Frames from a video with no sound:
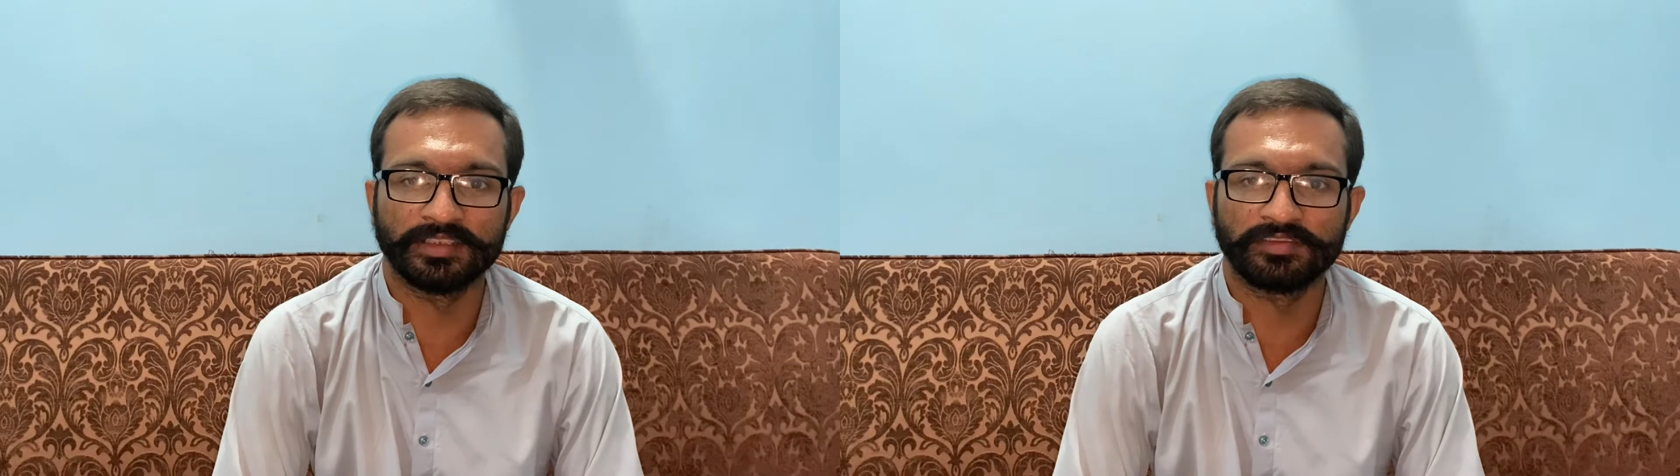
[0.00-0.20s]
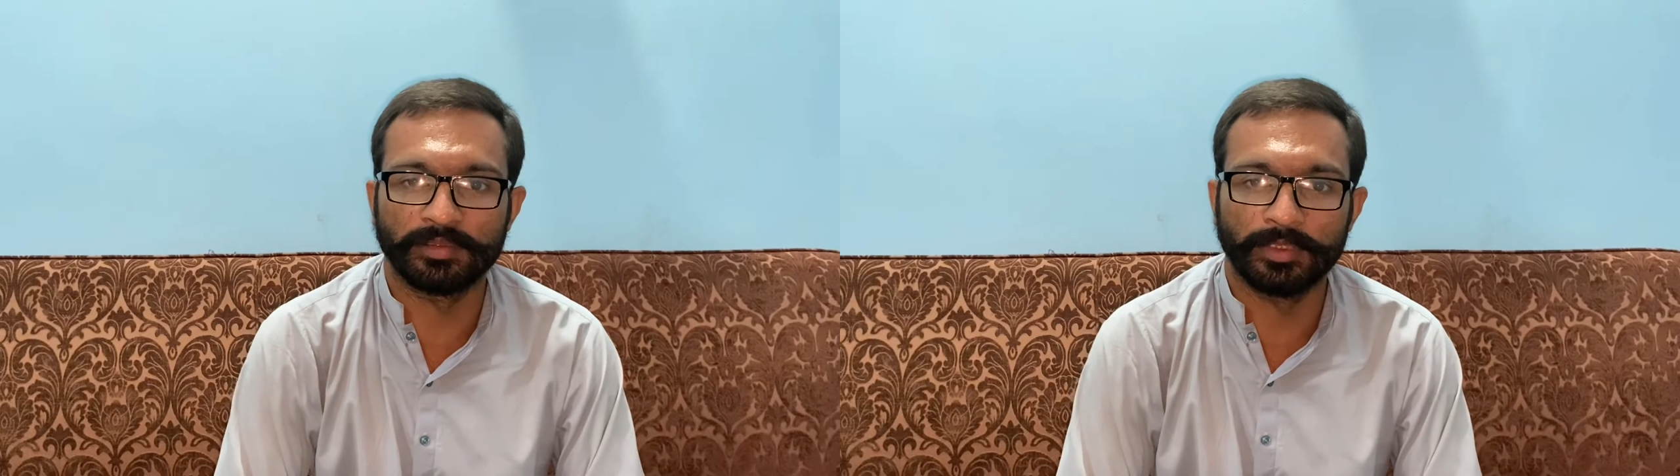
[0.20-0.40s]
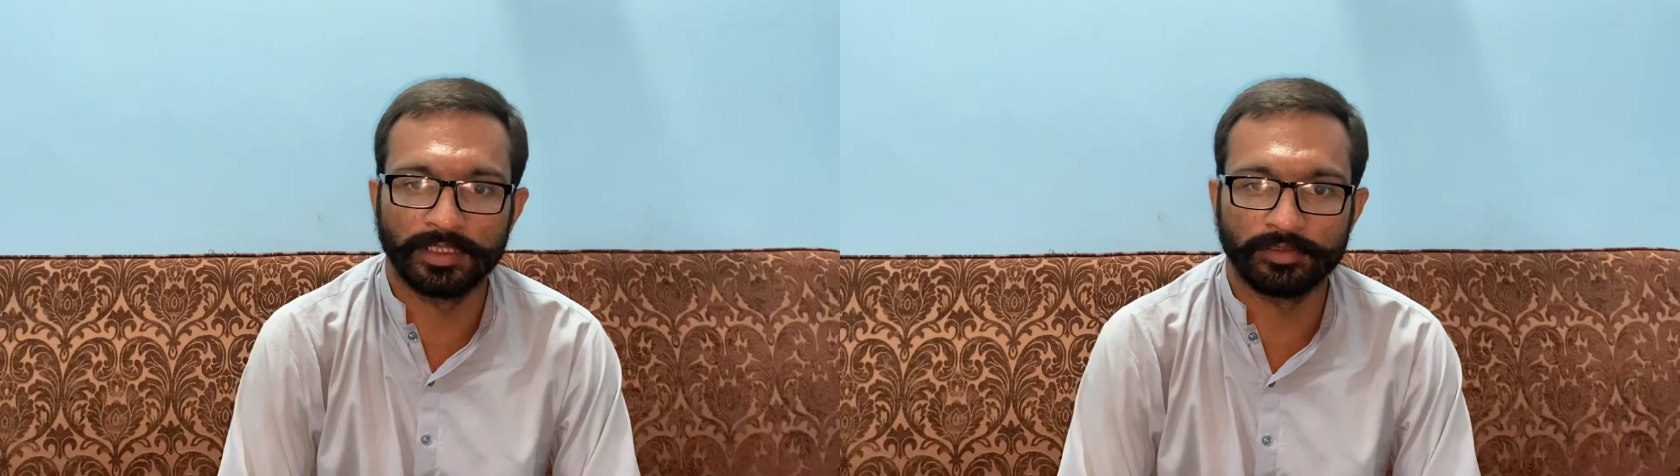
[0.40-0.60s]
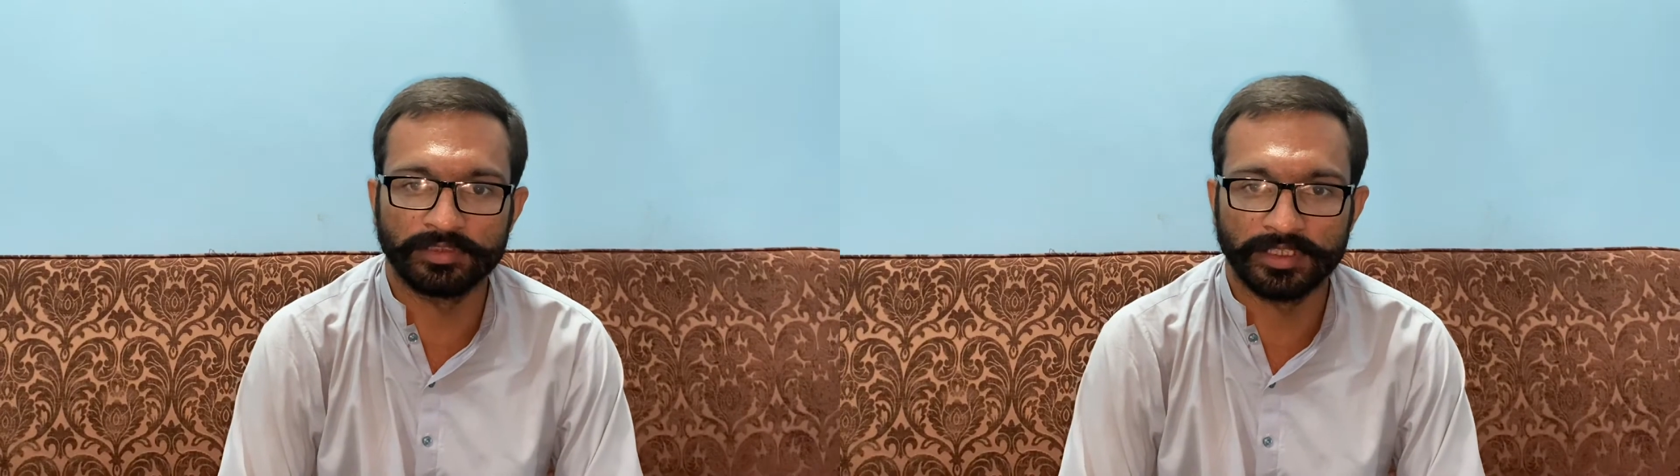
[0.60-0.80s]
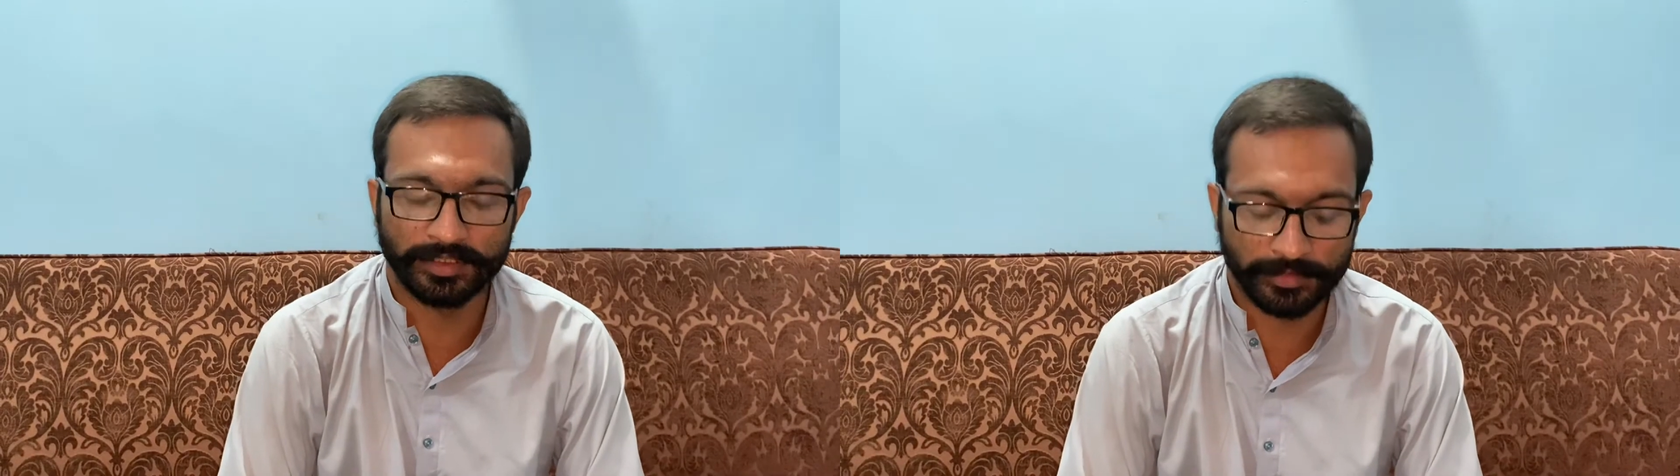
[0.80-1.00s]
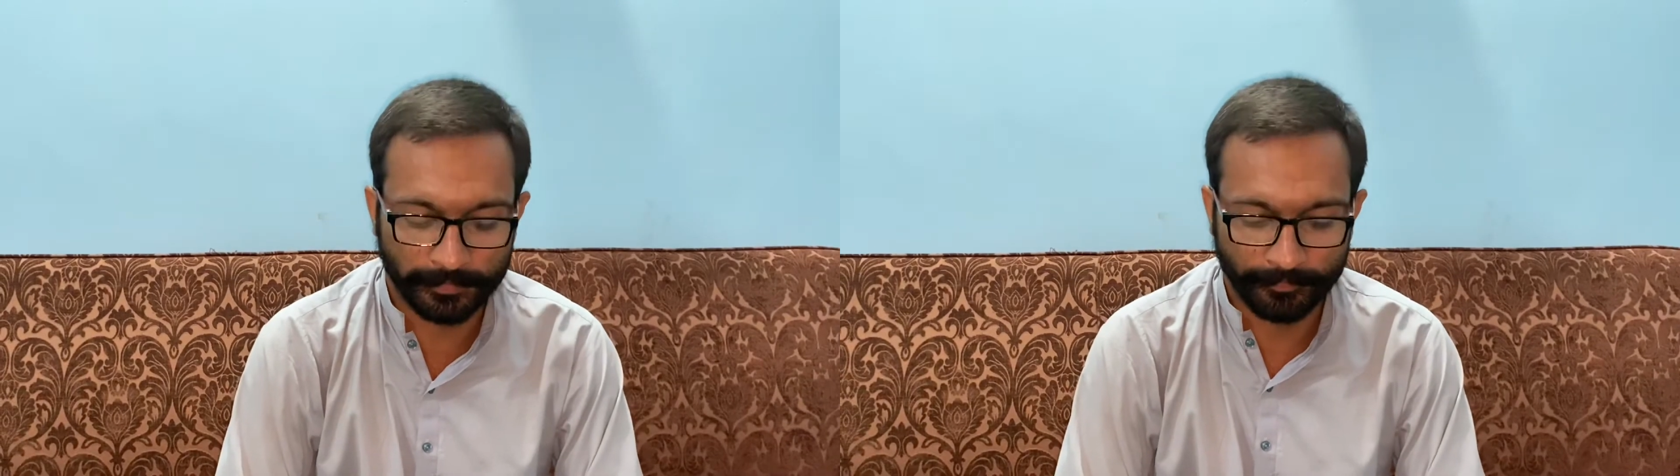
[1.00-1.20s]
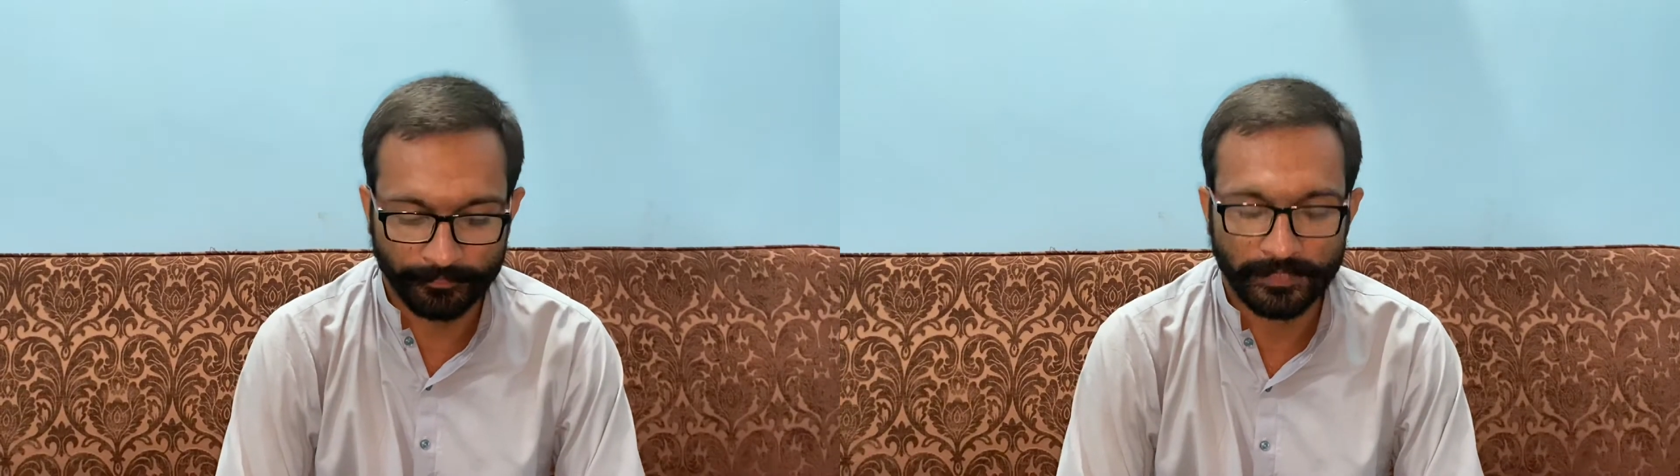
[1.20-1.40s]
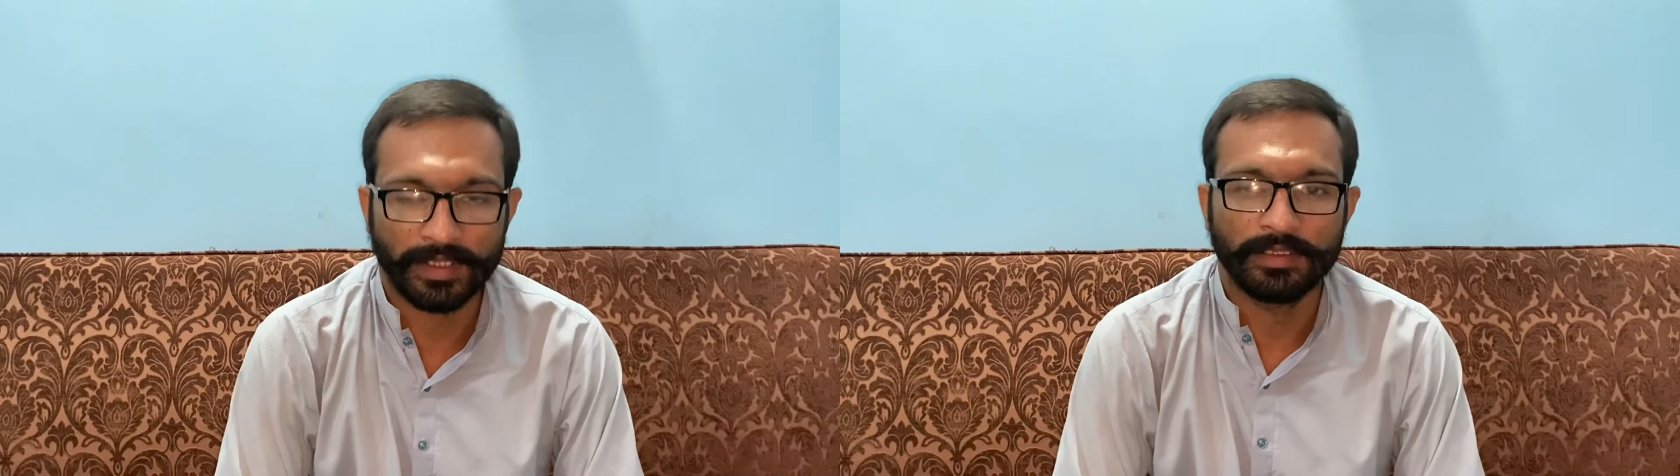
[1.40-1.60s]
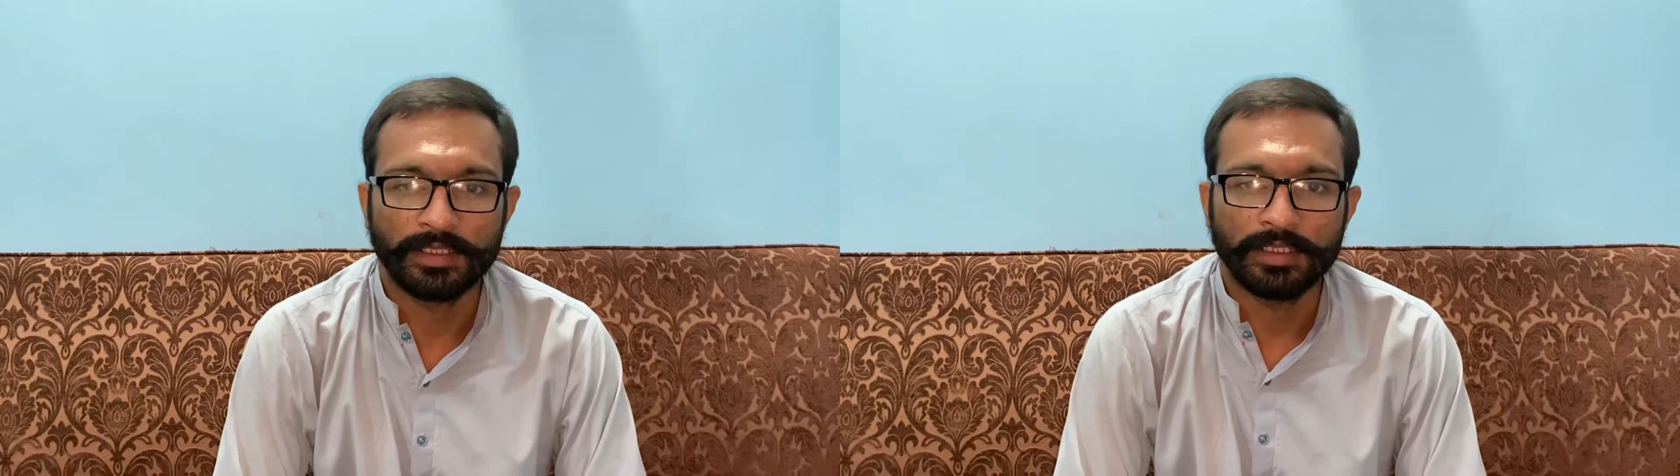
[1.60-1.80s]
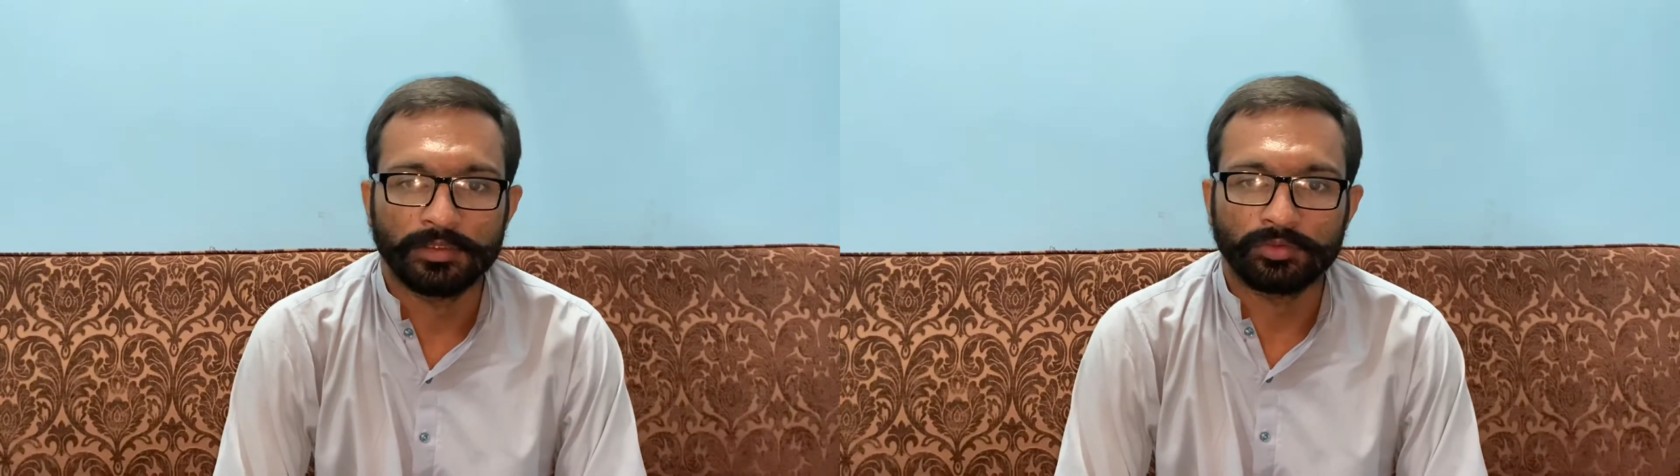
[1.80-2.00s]
इस्तेमाल होता है
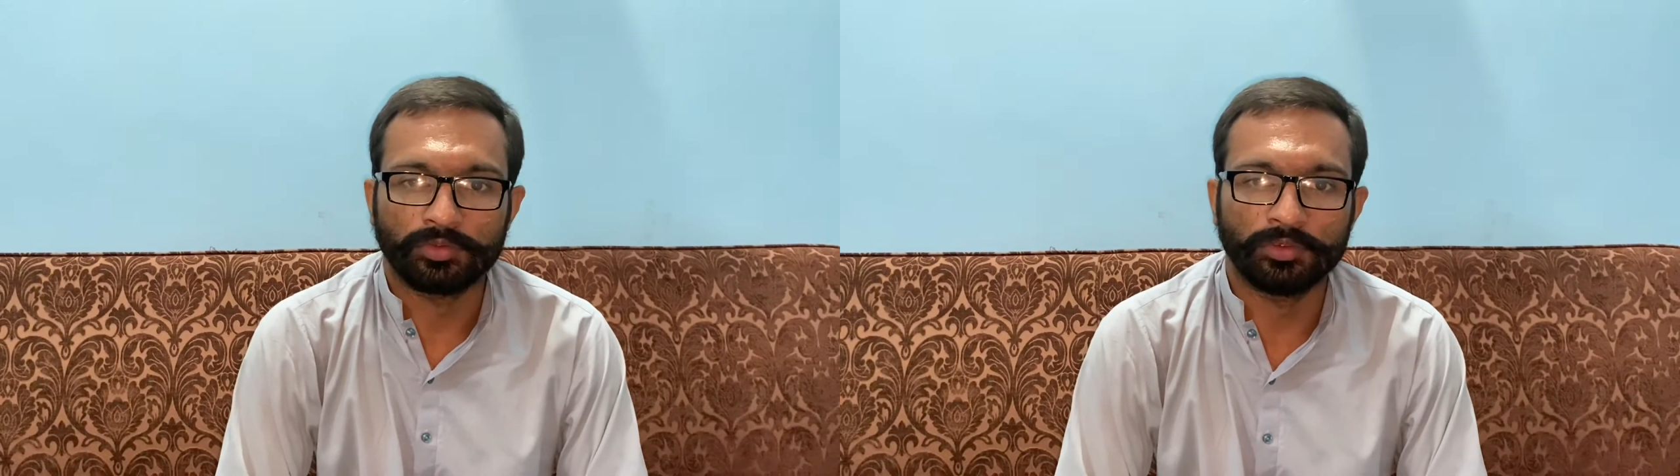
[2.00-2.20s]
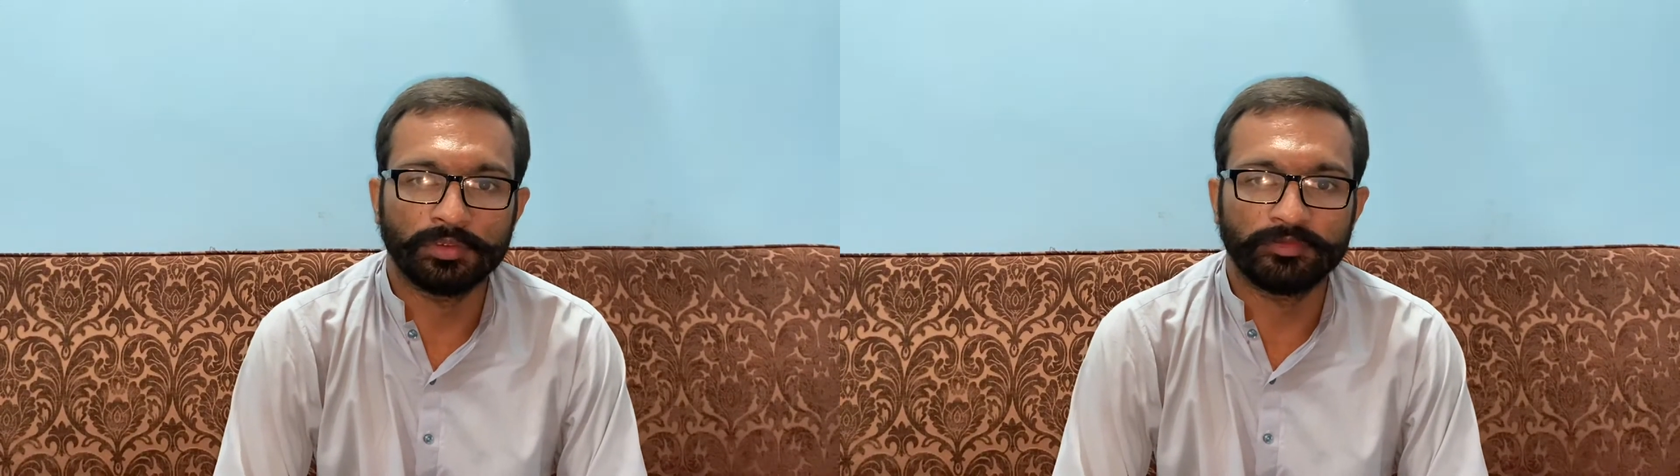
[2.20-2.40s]
तो